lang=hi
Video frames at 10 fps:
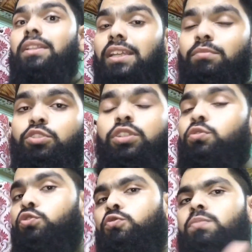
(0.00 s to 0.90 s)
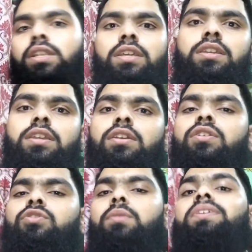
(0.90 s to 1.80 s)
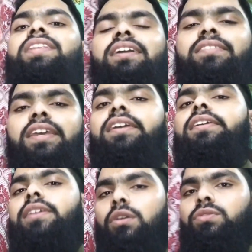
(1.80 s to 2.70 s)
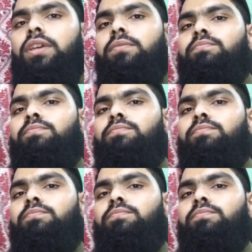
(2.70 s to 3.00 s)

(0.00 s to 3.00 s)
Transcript: पता मुझे कुछ भी नहीं तो अभी देखते हैं क्या होता